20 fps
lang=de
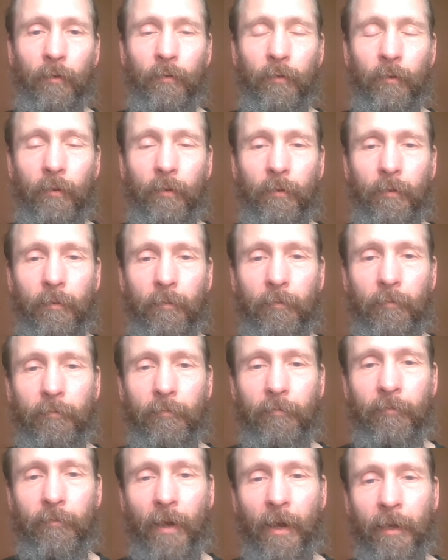noch
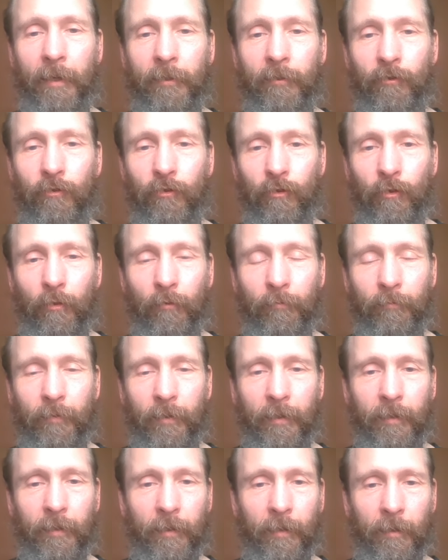
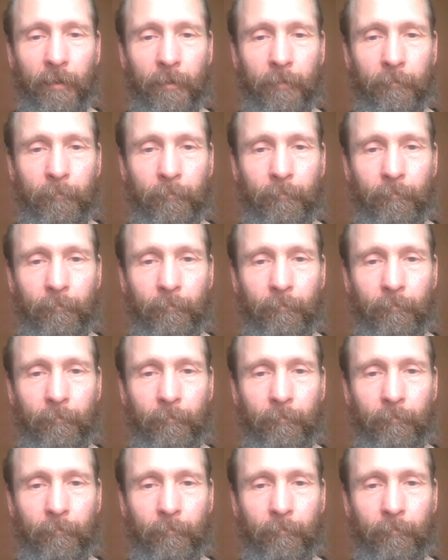feinstoffliche